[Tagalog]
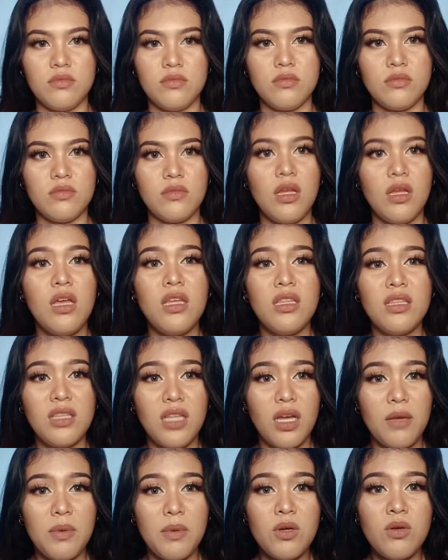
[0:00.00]
siya.
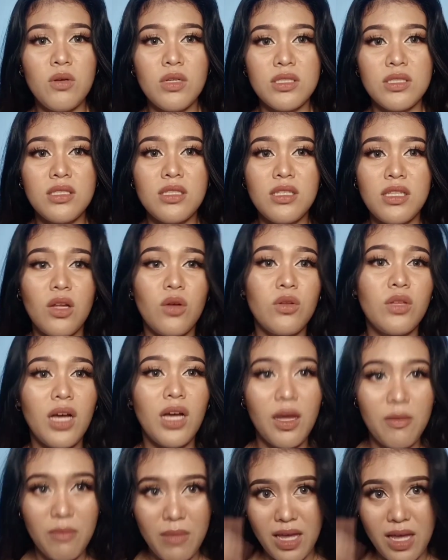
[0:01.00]
Nakapag-ugas din ako ng
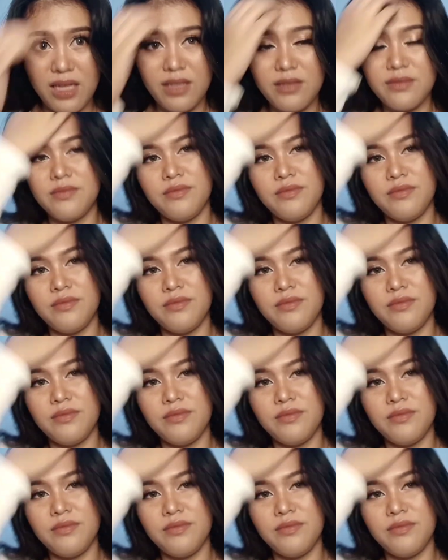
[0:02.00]
kamay.